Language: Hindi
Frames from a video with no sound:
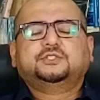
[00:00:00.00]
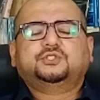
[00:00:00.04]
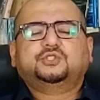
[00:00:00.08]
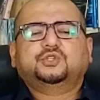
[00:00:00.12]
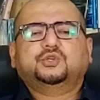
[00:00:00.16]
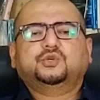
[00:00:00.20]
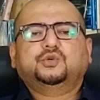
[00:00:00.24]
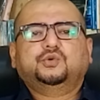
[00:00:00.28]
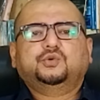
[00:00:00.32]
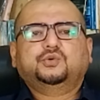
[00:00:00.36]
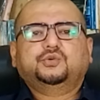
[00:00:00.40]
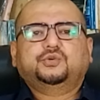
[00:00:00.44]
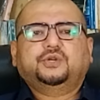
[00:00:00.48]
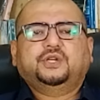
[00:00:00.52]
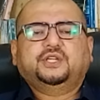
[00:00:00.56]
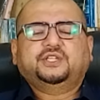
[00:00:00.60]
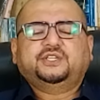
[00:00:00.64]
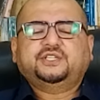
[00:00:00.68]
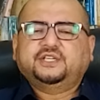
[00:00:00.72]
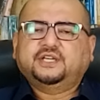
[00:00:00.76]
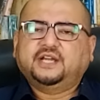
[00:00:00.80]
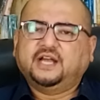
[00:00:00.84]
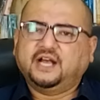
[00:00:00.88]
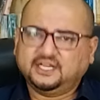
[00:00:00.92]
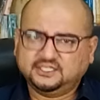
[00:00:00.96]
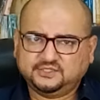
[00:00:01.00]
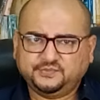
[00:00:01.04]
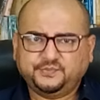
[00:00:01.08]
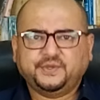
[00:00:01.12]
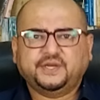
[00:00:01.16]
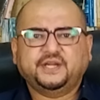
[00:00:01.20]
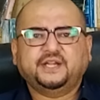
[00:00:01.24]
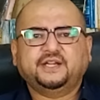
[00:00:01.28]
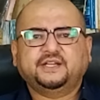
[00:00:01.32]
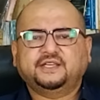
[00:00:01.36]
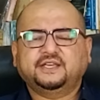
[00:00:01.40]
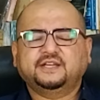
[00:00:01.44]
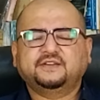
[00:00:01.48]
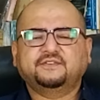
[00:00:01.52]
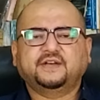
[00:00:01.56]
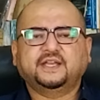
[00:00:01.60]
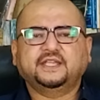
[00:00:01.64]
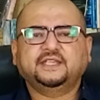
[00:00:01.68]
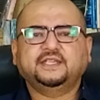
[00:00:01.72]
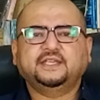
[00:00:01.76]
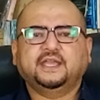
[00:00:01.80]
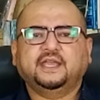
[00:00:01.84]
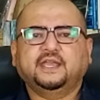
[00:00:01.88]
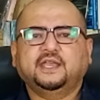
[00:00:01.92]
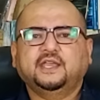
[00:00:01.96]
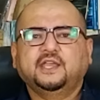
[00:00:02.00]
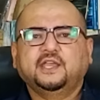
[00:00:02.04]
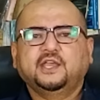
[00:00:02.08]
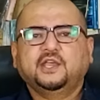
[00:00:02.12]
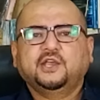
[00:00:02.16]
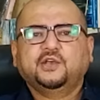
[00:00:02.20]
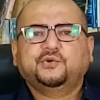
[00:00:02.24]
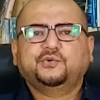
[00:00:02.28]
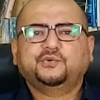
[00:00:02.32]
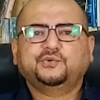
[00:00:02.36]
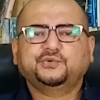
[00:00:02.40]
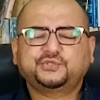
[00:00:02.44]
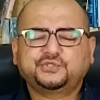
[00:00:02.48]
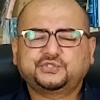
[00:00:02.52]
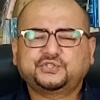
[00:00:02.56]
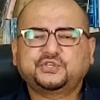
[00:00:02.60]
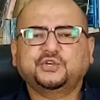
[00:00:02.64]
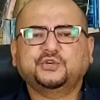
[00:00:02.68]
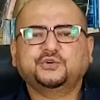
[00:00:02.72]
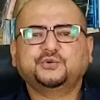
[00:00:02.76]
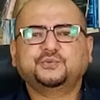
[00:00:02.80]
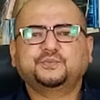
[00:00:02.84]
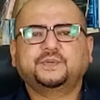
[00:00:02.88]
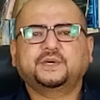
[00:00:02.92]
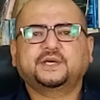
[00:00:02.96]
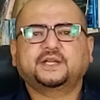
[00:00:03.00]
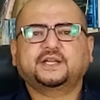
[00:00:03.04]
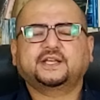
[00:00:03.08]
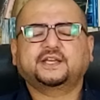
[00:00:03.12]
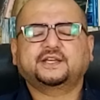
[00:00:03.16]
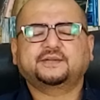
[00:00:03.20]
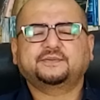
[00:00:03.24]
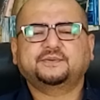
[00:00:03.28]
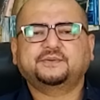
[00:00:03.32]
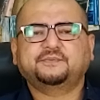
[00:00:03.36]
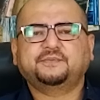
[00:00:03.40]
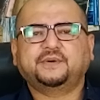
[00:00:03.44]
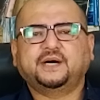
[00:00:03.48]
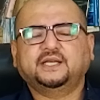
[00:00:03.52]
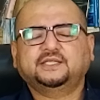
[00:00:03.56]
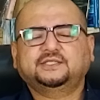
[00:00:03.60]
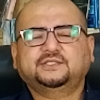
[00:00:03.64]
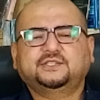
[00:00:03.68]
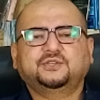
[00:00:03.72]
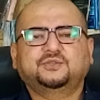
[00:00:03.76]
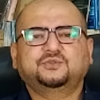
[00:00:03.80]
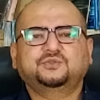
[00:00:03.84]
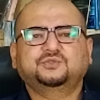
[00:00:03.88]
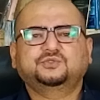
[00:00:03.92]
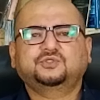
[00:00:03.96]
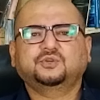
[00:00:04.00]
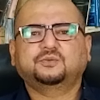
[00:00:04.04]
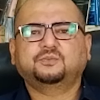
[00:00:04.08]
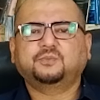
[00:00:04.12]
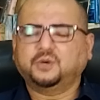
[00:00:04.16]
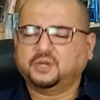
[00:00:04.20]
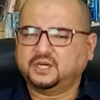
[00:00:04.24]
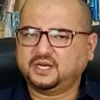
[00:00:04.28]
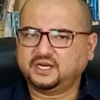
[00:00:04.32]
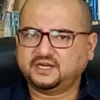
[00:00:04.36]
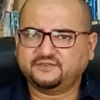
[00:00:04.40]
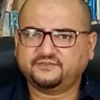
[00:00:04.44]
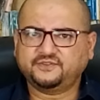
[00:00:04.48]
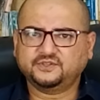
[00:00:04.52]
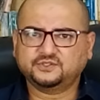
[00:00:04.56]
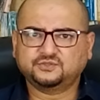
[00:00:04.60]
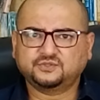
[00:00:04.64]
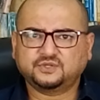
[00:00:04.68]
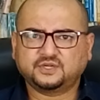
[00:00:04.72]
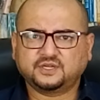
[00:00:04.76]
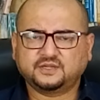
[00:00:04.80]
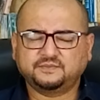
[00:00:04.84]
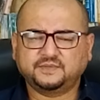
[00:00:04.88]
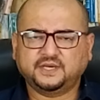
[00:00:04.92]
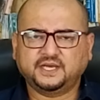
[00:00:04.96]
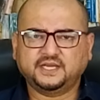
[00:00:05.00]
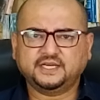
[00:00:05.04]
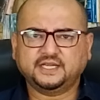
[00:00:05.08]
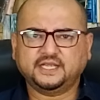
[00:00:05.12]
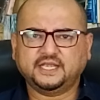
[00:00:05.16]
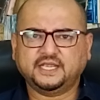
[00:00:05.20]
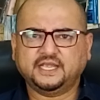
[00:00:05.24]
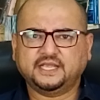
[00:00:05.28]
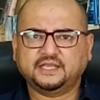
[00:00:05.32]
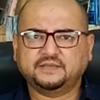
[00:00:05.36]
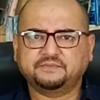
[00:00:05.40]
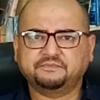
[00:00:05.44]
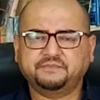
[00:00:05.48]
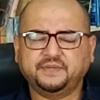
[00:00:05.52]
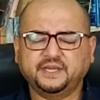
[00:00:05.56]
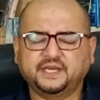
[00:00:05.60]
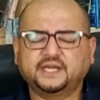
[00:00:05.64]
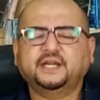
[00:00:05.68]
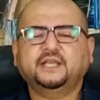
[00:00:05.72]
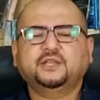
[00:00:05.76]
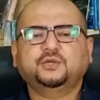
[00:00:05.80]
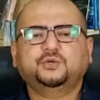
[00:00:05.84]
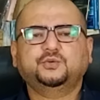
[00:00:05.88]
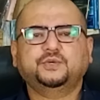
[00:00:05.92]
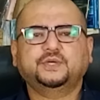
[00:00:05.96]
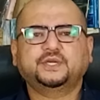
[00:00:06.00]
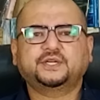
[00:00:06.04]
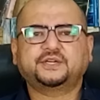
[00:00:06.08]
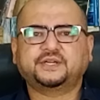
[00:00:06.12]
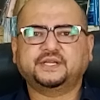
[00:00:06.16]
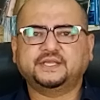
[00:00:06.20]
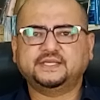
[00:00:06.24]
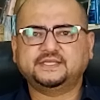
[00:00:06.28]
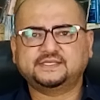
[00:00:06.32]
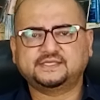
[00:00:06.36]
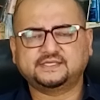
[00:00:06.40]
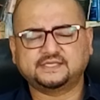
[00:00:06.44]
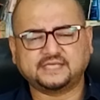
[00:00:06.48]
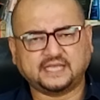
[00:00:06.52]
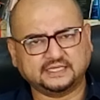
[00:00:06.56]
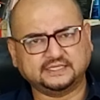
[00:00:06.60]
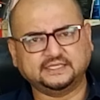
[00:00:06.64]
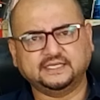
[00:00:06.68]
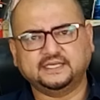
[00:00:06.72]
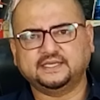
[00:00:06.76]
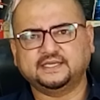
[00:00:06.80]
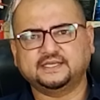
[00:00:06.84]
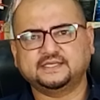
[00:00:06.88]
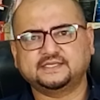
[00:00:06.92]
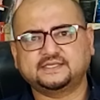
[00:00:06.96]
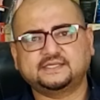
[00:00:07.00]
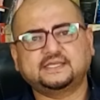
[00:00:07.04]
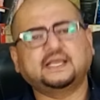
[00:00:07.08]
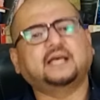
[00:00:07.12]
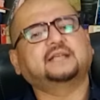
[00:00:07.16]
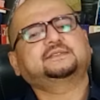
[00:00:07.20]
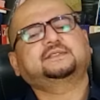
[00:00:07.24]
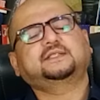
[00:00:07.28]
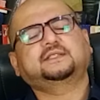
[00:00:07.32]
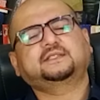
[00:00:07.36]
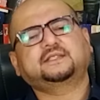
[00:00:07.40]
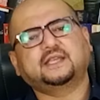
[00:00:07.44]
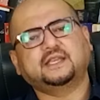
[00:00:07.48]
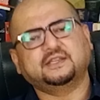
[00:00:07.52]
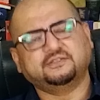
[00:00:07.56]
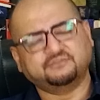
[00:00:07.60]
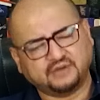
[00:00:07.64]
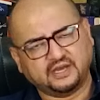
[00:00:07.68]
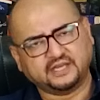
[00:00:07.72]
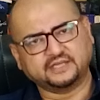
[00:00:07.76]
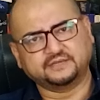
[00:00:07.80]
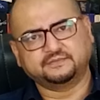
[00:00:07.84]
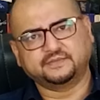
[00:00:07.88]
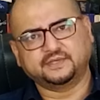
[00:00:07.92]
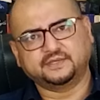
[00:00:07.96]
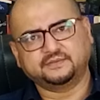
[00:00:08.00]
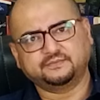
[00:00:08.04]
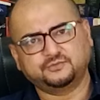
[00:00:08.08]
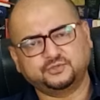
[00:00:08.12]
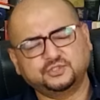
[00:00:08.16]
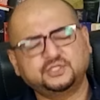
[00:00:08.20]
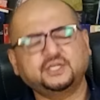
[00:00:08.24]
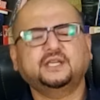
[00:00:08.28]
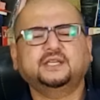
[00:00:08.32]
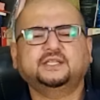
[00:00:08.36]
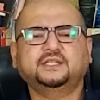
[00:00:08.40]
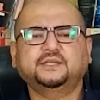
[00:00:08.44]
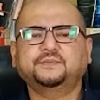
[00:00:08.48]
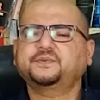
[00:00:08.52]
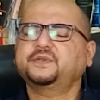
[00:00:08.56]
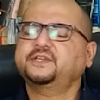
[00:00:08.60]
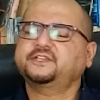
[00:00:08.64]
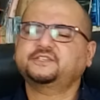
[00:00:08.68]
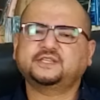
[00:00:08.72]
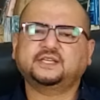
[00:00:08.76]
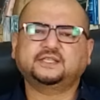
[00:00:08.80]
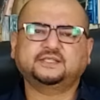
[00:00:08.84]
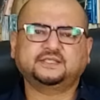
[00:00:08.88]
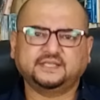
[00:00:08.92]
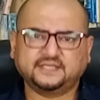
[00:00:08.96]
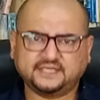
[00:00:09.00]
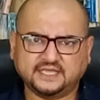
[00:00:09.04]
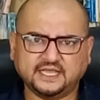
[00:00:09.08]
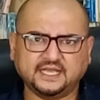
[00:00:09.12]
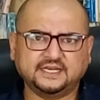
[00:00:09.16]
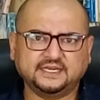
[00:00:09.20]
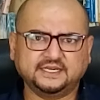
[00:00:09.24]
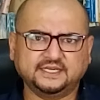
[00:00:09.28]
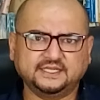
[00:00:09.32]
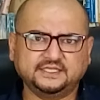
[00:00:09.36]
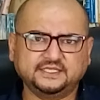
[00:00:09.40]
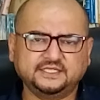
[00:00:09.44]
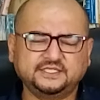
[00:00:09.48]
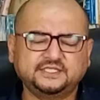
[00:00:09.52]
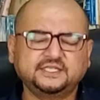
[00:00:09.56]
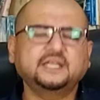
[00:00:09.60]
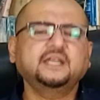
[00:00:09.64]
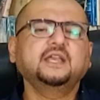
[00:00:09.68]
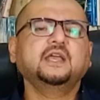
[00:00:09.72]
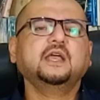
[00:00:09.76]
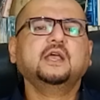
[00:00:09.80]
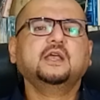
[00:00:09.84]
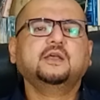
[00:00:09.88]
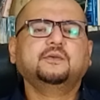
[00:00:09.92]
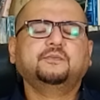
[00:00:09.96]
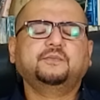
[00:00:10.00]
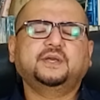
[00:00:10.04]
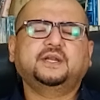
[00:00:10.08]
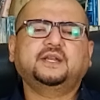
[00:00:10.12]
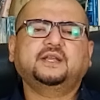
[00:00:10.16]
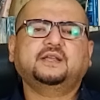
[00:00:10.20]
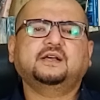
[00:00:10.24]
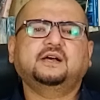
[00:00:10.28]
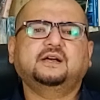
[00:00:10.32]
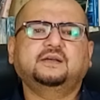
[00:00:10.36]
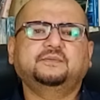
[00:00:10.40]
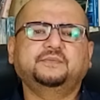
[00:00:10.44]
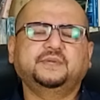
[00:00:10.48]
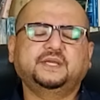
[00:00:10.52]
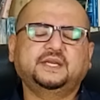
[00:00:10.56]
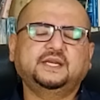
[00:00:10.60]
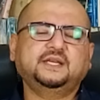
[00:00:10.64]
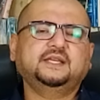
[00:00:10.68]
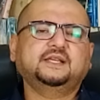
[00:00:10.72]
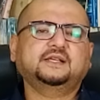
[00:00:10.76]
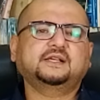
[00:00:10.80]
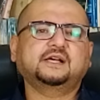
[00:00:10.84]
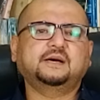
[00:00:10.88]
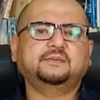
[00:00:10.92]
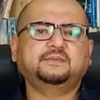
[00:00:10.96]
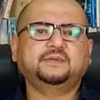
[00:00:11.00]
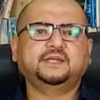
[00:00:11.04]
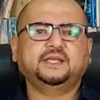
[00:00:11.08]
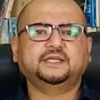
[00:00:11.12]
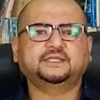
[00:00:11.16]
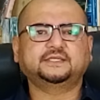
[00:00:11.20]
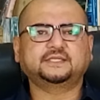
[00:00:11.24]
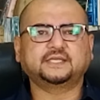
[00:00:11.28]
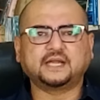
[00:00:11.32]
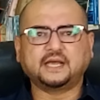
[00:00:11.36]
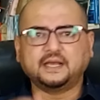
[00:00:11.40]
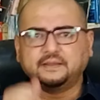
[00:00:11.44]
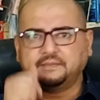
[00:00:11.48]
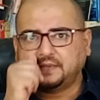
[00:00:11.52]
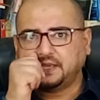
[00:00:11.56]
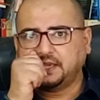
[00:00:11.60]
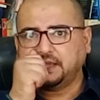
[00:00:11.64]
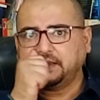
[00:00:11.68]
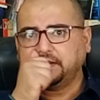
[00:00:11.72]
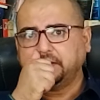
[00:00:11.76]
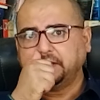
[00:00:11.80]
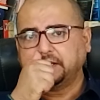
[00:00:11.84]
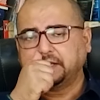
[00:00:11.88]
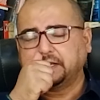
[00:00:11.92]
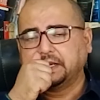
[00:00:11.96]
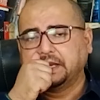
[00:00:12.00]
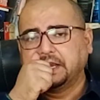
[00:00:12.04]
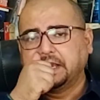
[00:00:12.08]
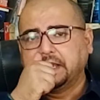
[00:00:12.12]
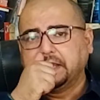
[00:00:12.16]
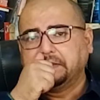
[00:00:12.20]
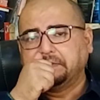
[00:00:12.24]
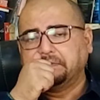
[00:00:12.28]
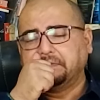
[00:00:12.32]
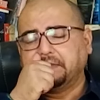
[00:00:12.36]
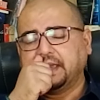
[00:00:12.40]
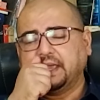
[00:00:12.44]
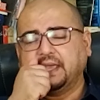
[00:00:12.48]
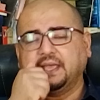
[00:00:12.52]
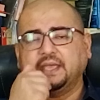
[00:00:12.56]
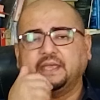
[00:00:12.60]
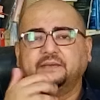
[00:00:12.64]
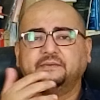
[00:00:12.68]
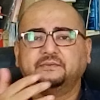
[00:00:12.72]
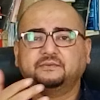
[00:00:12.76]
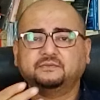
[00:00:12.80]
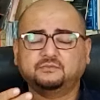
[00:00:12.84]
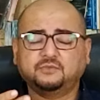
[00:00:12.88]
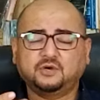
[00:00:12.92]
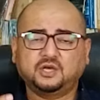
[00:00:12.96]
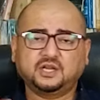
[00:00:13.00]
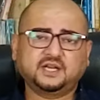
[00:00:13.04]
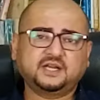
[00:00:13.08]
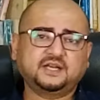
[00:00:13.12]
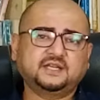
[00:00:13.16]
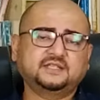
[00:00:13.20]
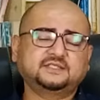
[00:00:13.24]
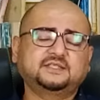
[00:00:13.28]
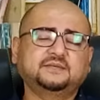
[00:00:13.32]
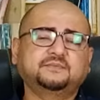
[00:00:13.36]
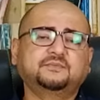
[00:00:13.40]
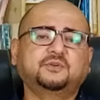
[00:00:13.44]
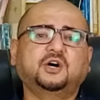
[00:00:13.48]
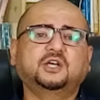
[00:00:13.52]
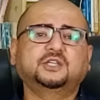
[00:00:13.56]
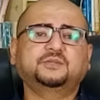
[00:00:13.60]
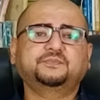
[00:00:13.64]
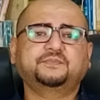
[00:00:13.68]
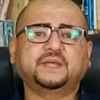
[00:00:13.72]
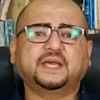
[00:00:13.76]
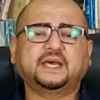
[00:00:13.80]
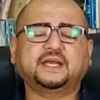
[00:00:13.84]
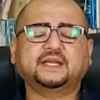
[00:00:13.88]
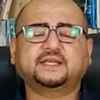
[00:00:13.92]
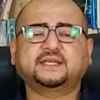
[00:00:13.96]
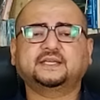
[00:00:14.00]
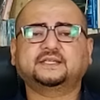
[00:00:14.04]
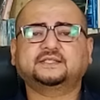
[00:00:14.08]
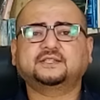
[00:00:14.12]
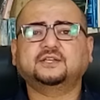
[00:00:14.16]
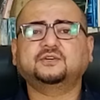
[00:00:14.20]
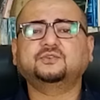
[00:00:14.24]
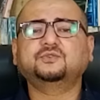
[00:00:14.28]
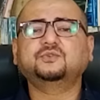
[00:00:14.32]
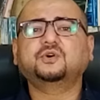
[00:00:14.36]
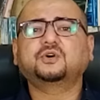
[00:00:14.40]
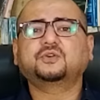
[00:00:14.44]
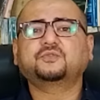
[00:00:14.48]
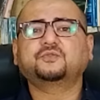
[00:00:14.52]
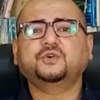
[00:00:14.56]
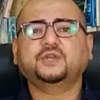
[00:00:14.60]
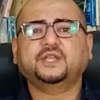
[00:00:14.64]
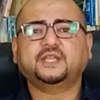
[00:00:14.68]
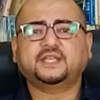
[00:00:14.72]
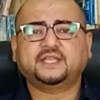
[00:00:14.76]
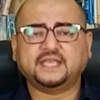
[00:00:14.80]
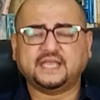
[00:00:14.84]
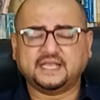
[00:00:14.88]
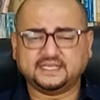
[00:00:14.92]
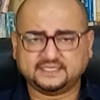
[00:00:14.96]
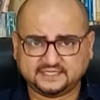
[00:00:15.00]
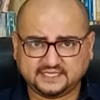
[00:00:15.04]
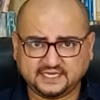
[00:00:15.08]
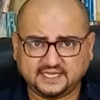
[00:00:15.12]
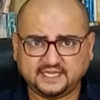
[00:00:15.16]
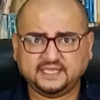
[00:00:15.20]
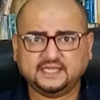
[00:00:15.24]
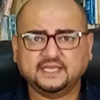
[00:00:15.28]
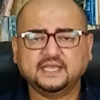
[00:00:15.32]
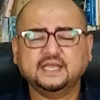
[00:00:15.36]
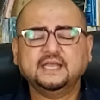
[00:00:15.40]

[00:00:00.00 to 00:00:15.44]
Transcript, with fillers: जो उन्होंने शनाख्त परेड करवाई है उसके ऊपर अगर मैं बात करूं तो मौलाना फजल रहमान एक बिगड़े हुए रईस ज़ादे हैं सियासत के ईवान में मुझे अदब के साथ ये कह लेने दीजिए मेरे मेरे लिए काबिल एहतराम हैं और मैं मौलाना से बहुत प्यार करता हूं और वो एक ऐसे